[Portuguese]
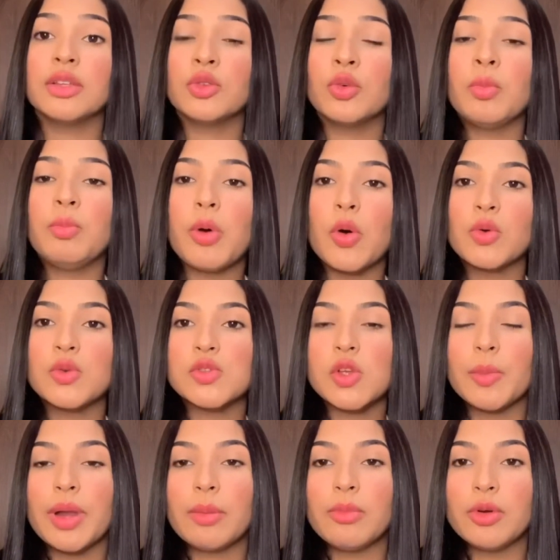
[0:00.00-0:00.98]
um pouco
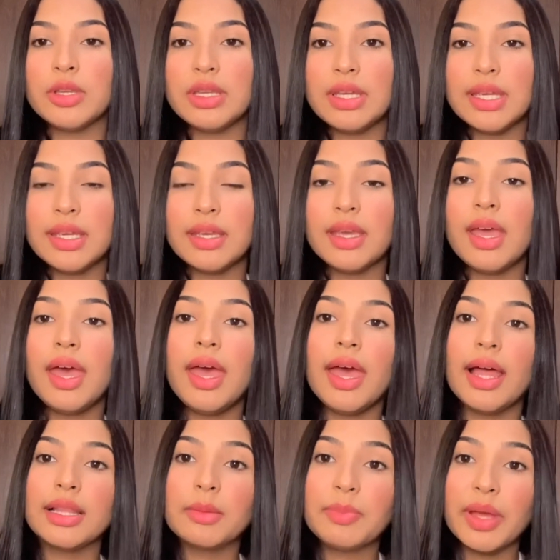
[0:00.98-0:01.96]
sobre a Monique,
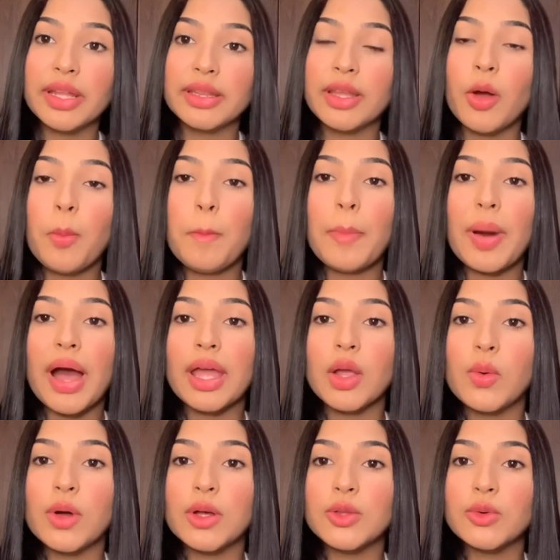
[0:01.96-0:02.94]
ela perdeu o pai
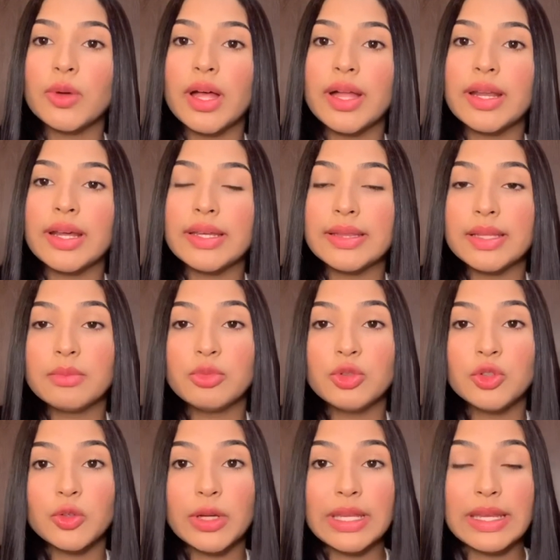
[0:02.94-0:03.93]
quando era ainda
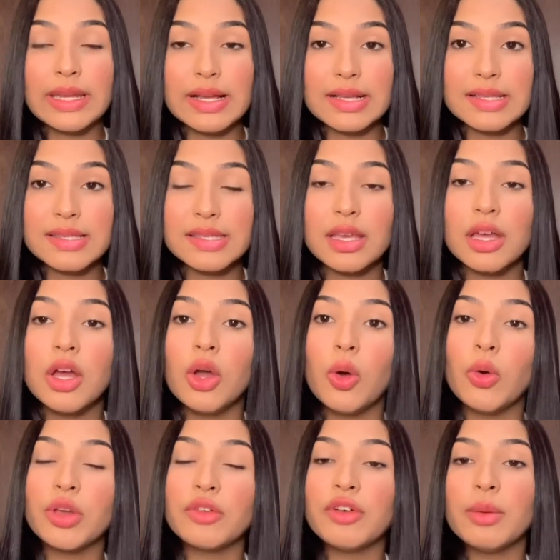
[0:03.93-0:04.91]
muito criança,
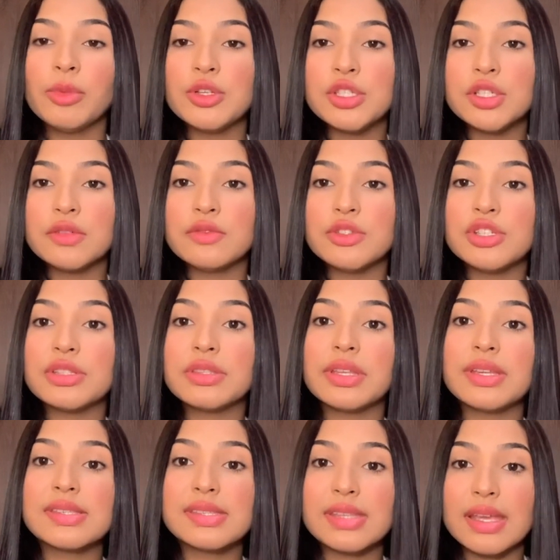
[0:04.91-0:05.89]
o que foi motivo de
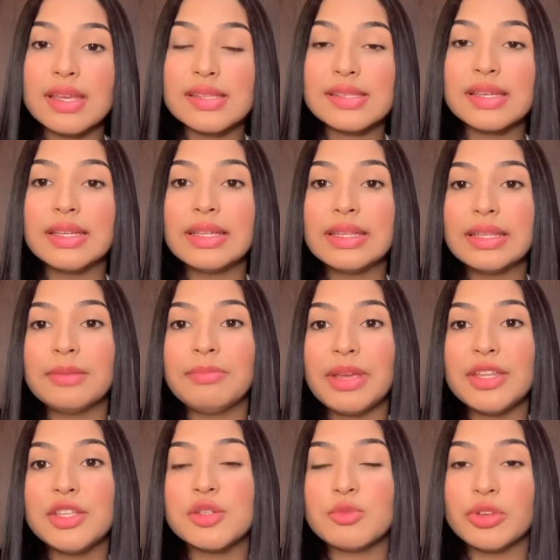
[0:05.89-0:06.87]
tristeza e
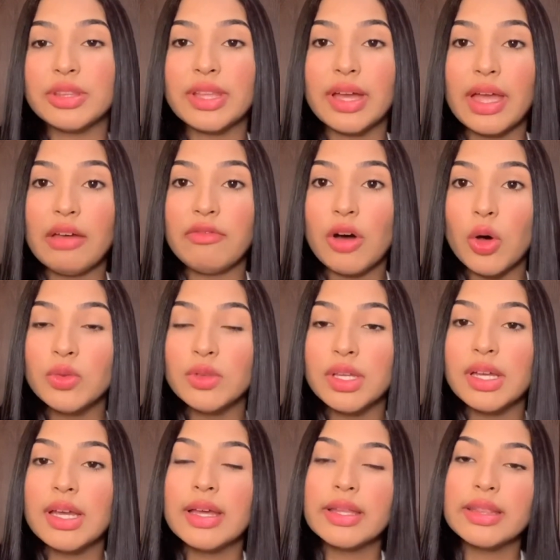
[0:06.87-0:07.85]
também de muita
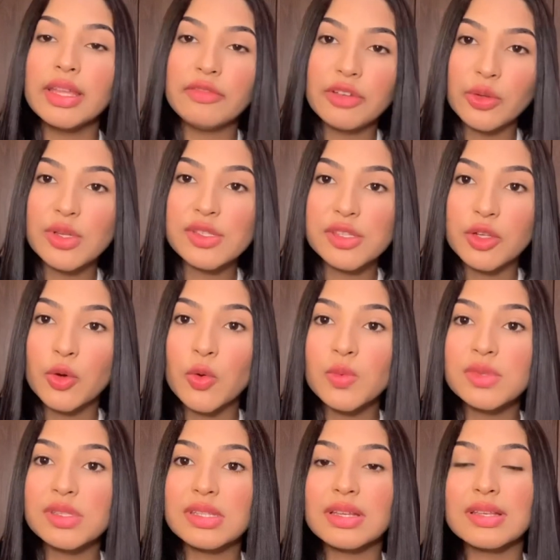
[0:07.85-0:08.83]
revolta devido às
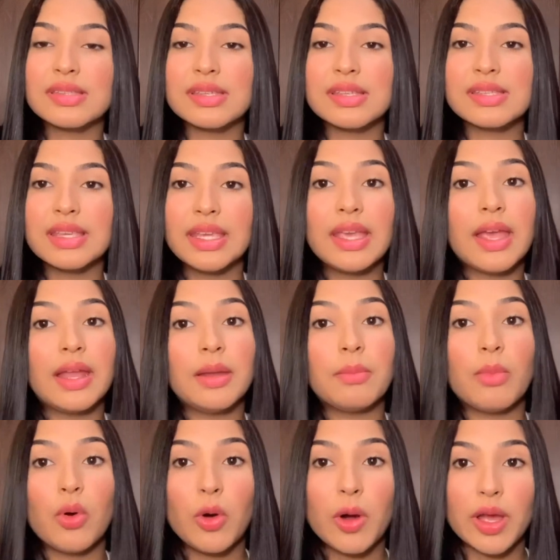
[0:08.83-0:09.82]
circunstâncias que ele
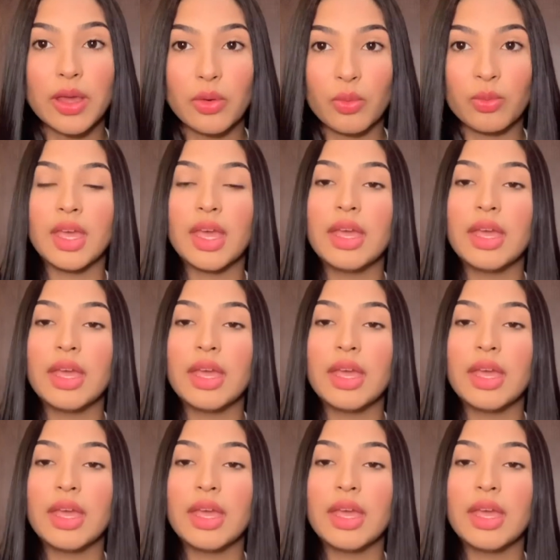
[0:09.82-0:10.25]
morreu.